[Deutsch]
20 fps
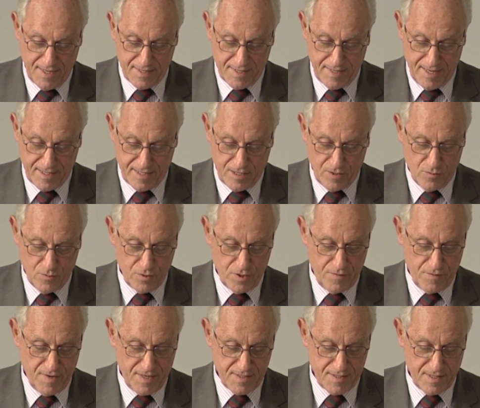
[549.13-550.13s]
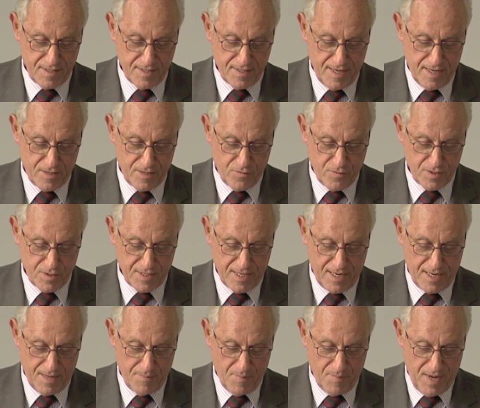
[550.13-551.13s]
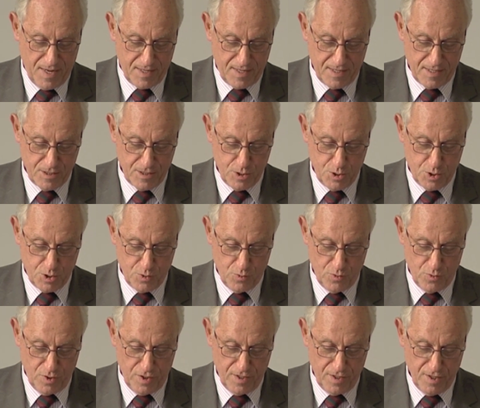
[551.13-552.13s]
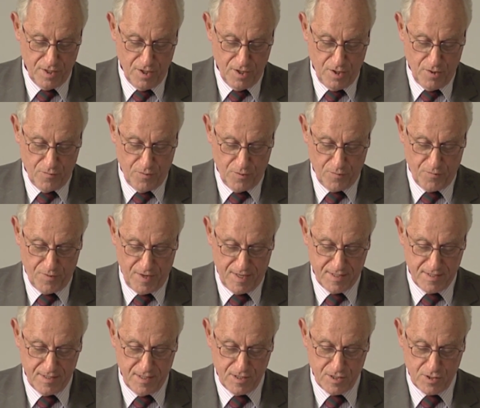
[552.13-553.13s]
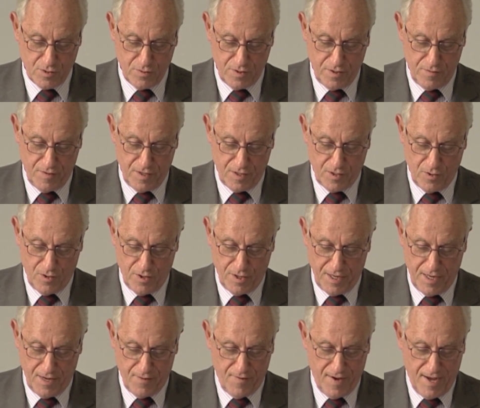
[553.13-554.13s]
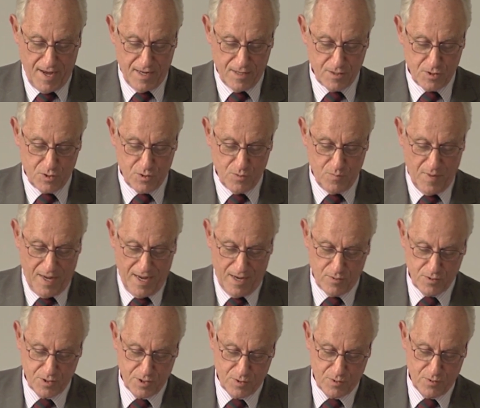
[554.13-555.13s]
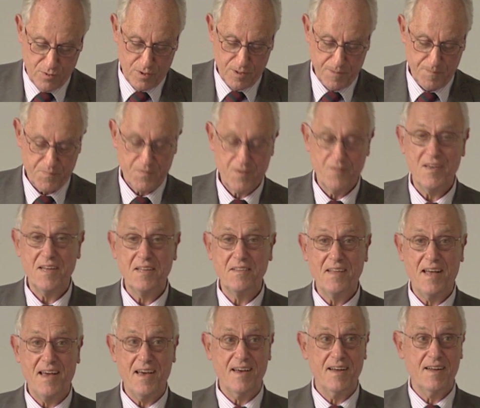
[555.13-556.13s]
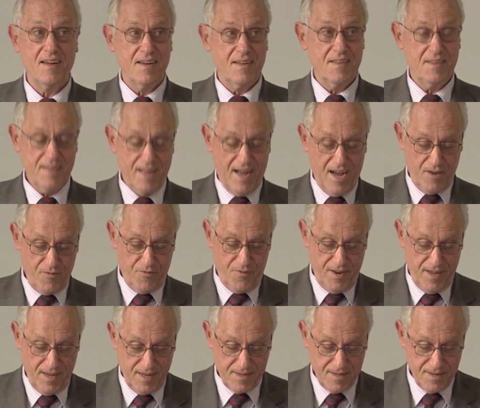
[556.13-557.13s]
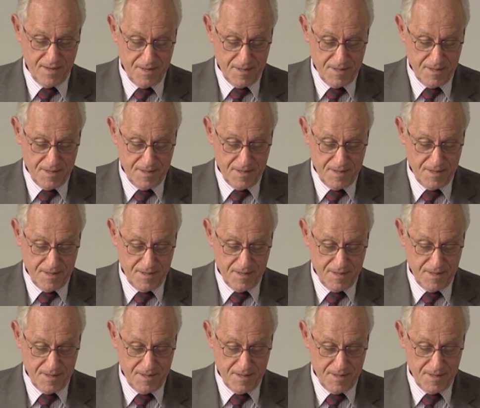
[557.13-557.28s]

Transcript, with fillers: der in der Universität von Salamanca die Schule von Francisco de Vitoria war, zum Ausdruck Wer näher nachfragt,